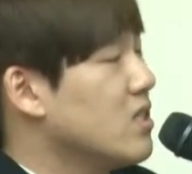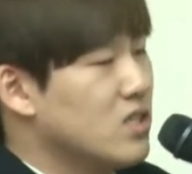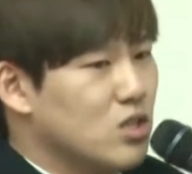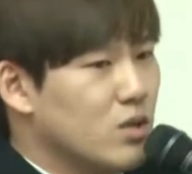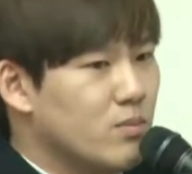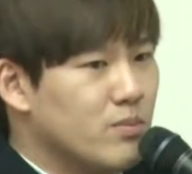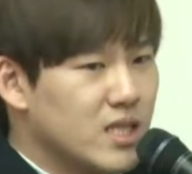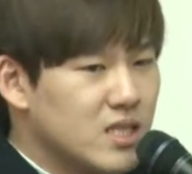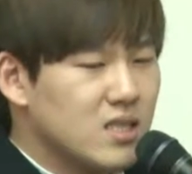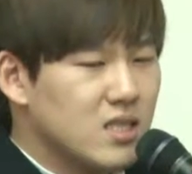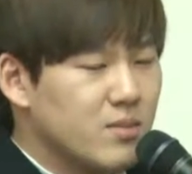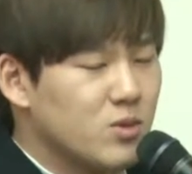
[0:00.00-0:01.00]
시험
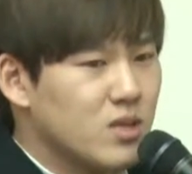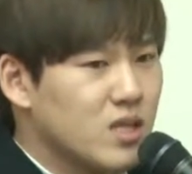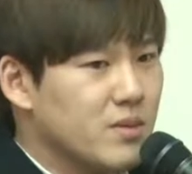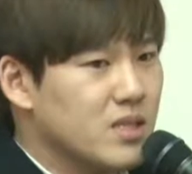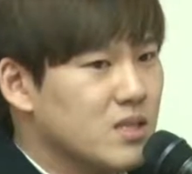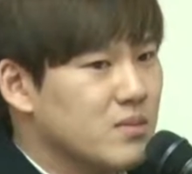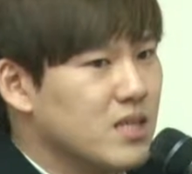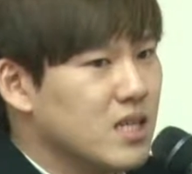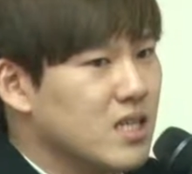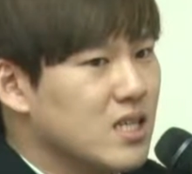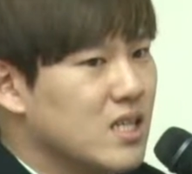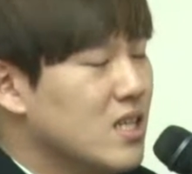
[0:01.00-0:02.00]
빠지는 사람도 되게
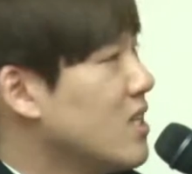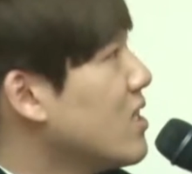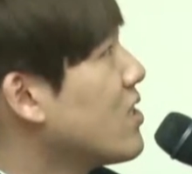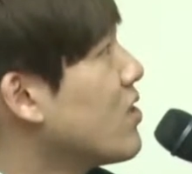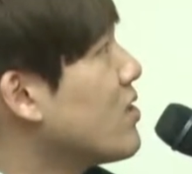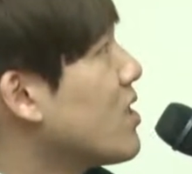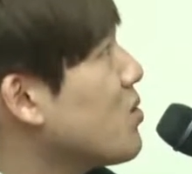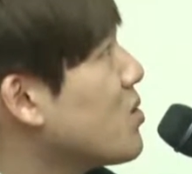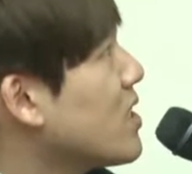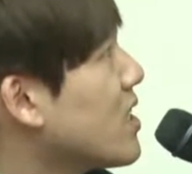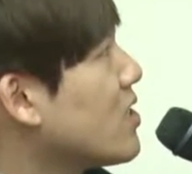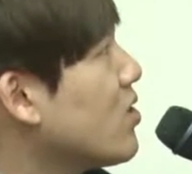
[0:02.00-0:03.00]
많습니다. 그런데도
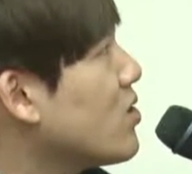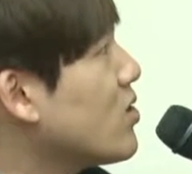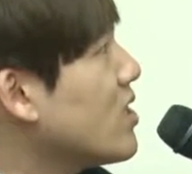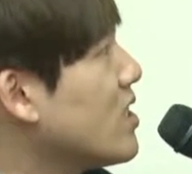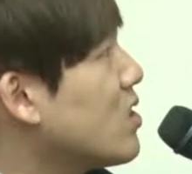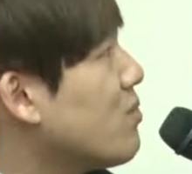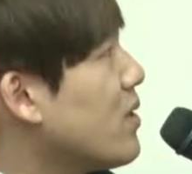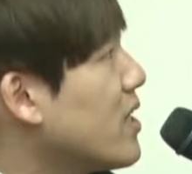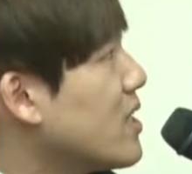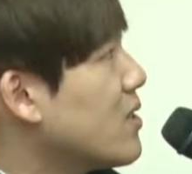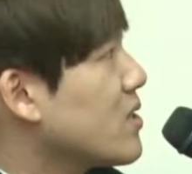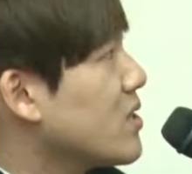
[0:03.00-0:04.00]
제가 성적이
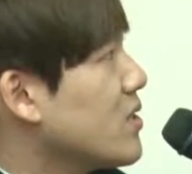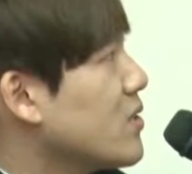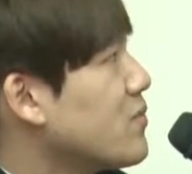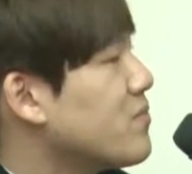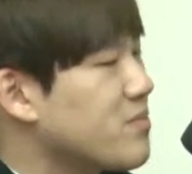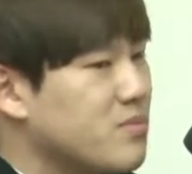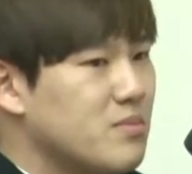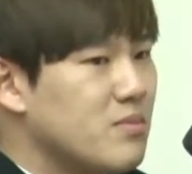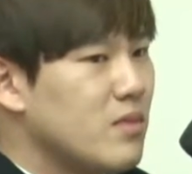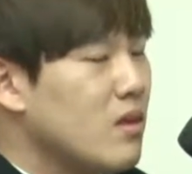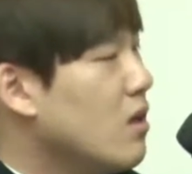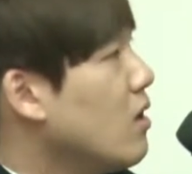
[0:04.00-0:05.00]
2.8이 나왔어요.
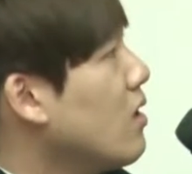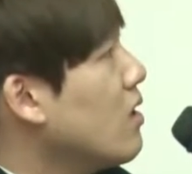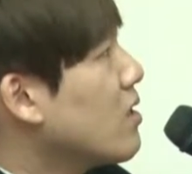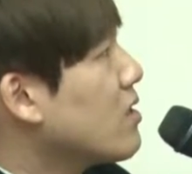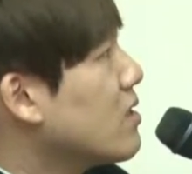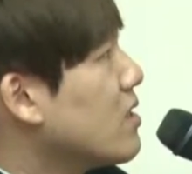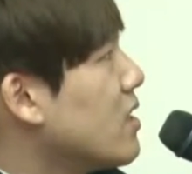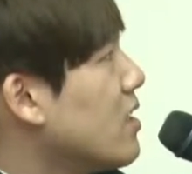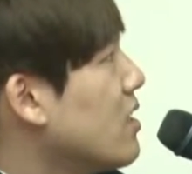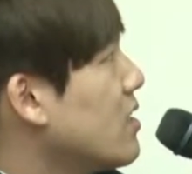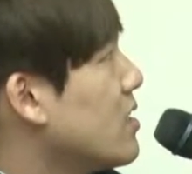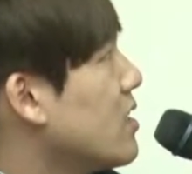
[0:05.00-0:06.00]
근데
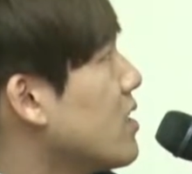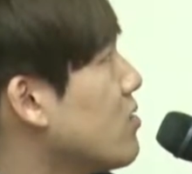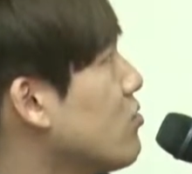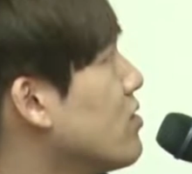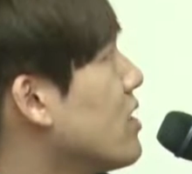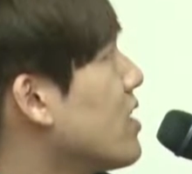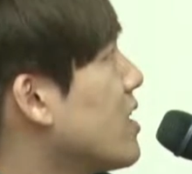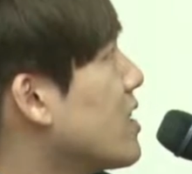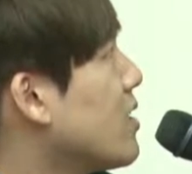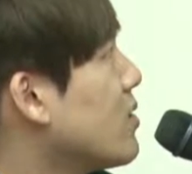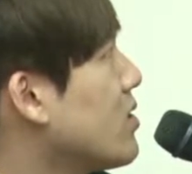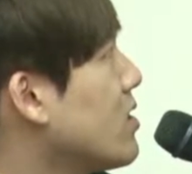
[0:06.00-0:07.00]
이제 군대를
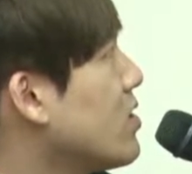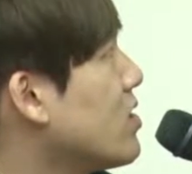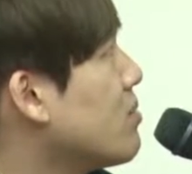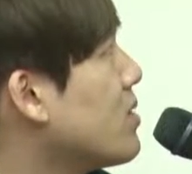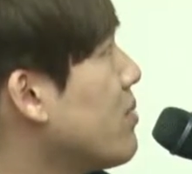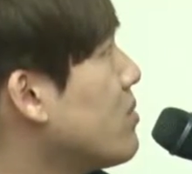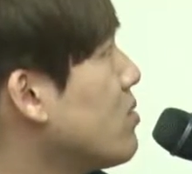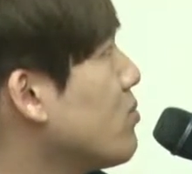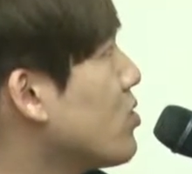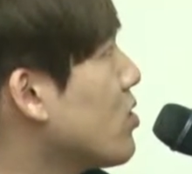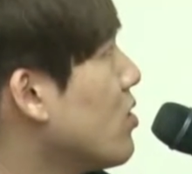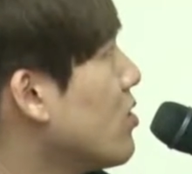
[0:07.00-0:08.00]
갔다 와서
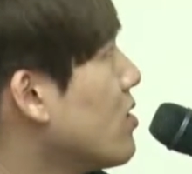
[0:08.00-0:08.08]
2013년부터